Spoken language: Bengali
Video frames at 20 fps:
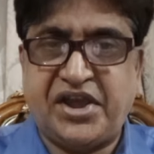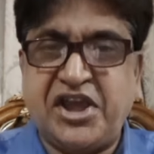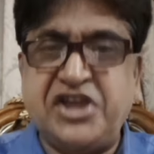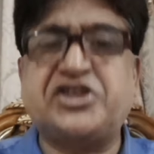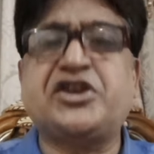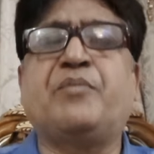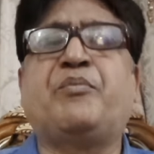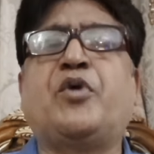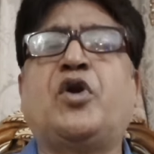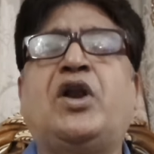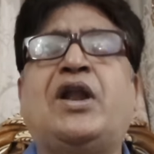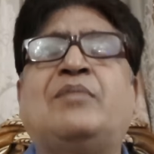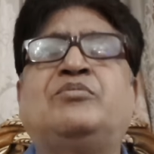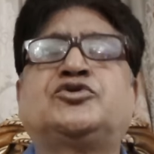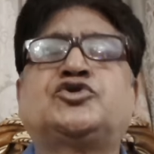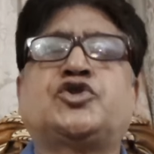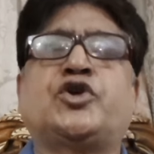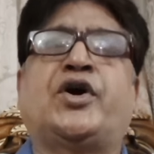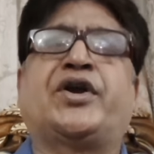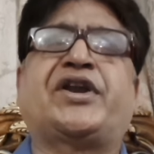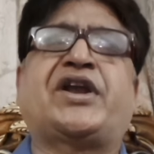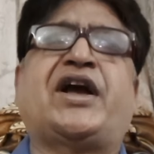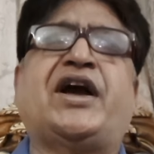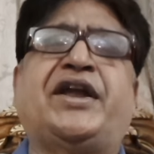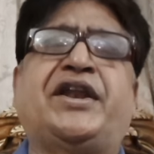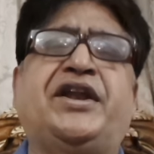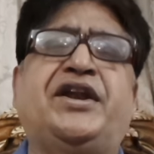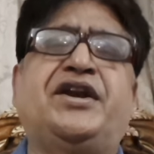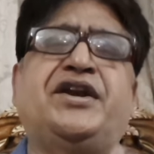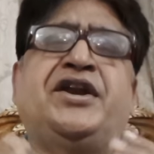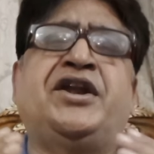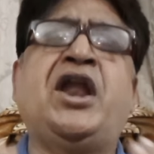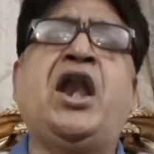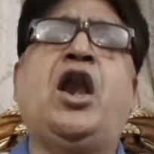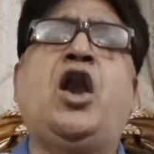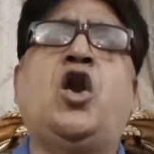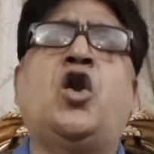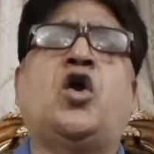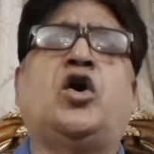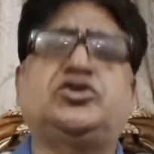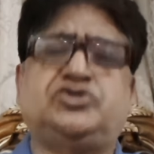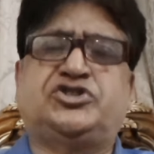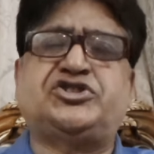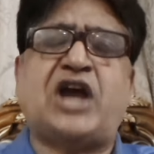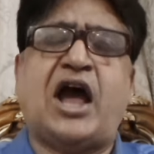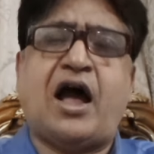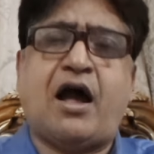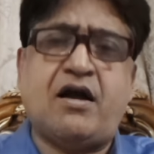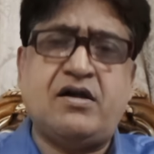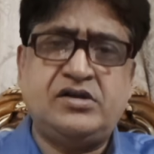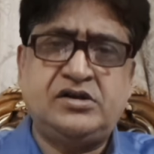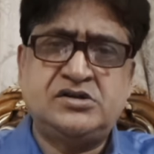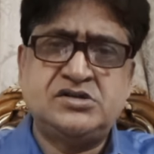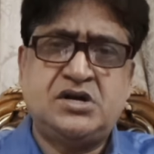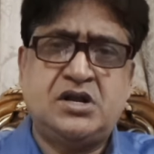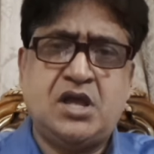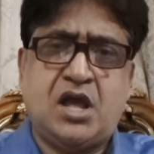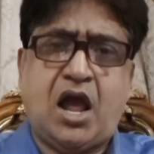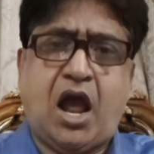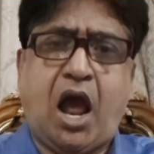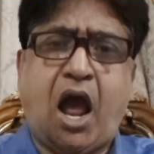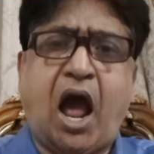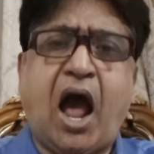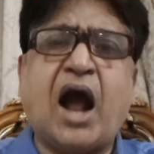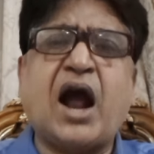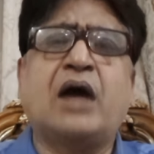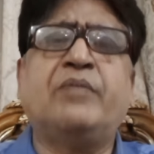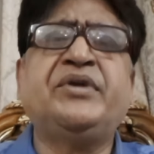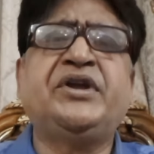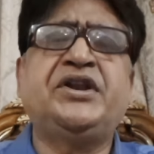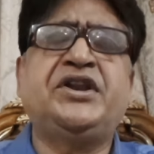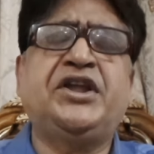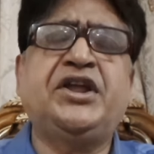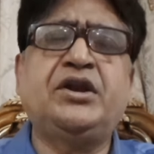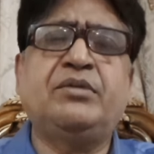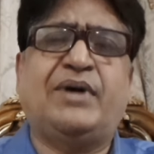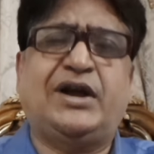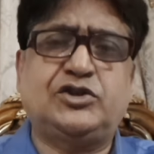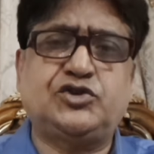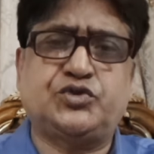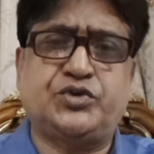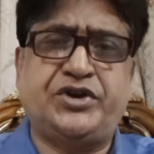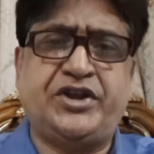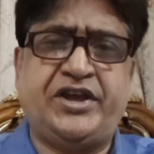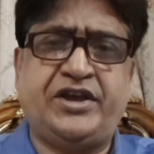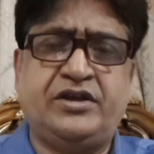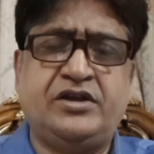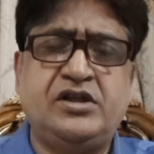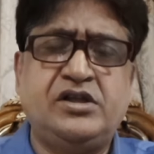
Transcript: এই যে বললাম সরকারের নীল নকশা আগামী নির্বাচনে